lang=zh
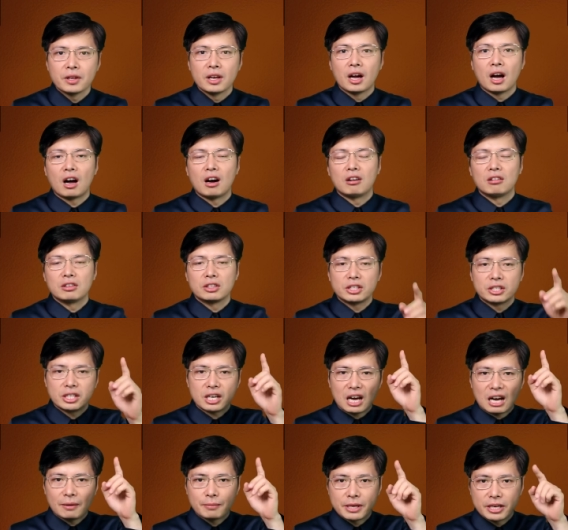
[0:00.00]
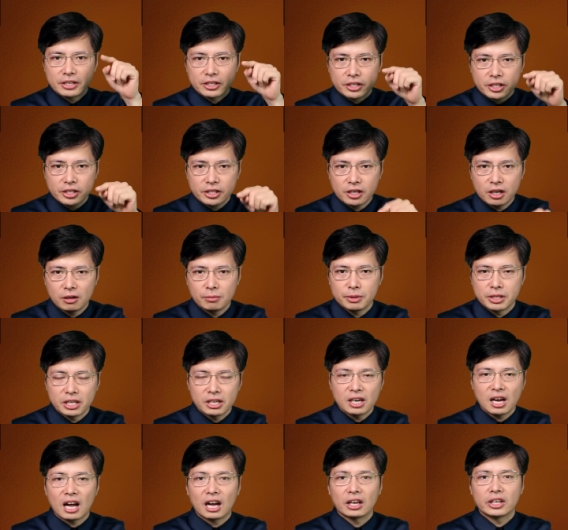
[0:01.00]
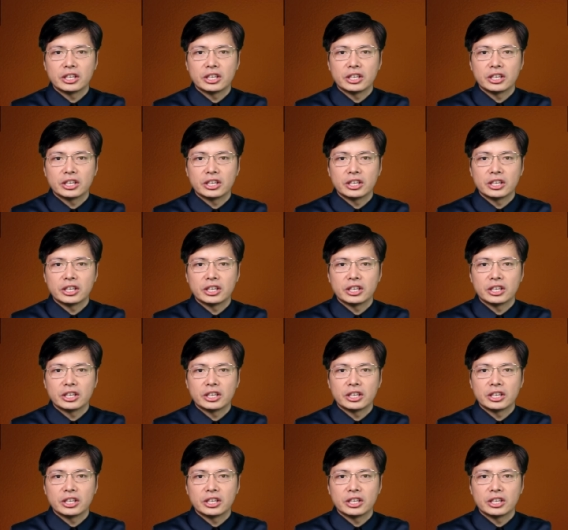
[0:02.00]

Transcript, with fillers: 好，下边商品卡